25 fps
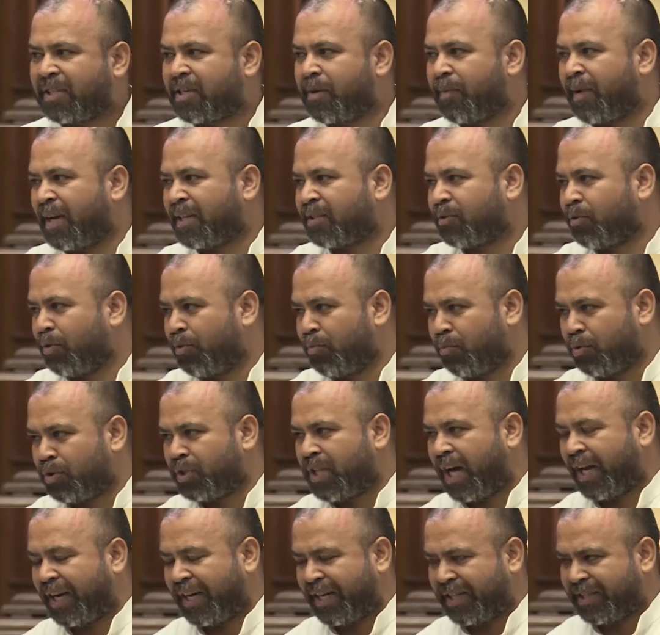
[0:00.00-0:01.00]
के पास कोई
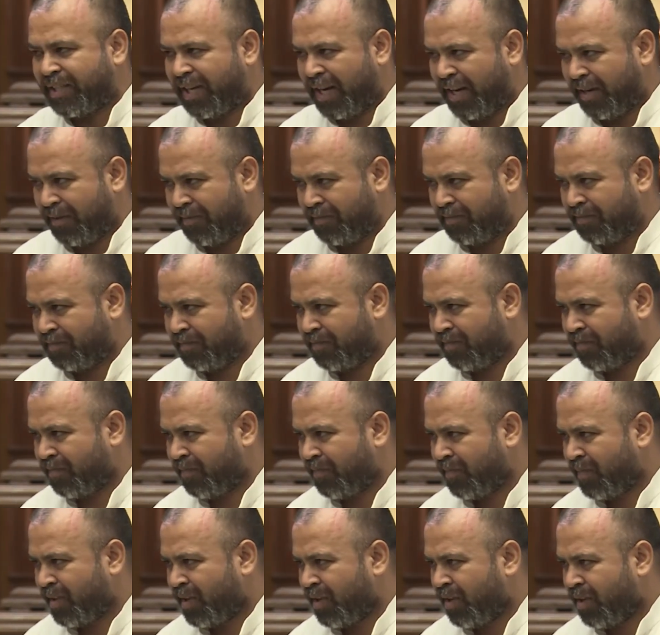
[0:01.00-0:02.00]
मुद्दा नहीं था
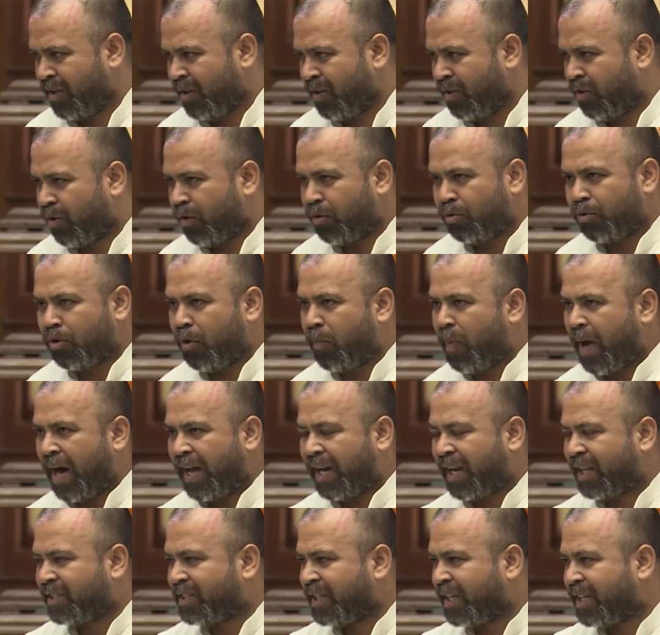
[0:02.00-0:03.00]
और उनको
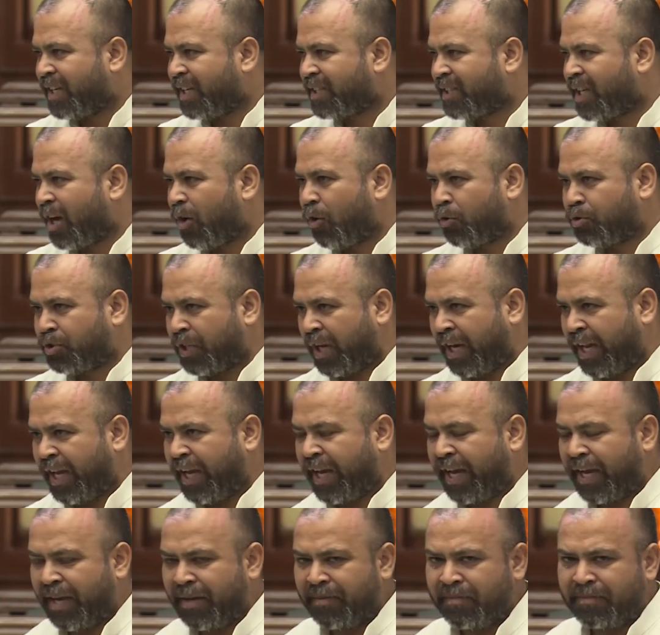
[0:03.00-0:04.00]
बहाना चाहिए था वो चले
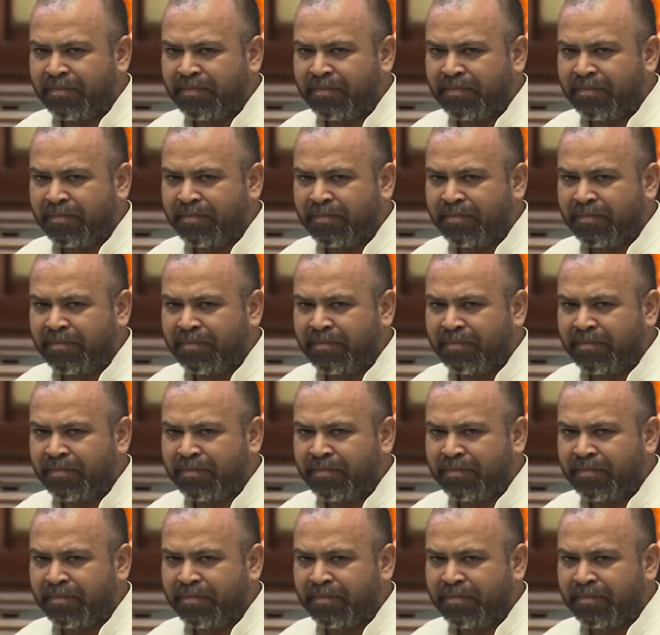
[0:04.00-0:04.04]
गए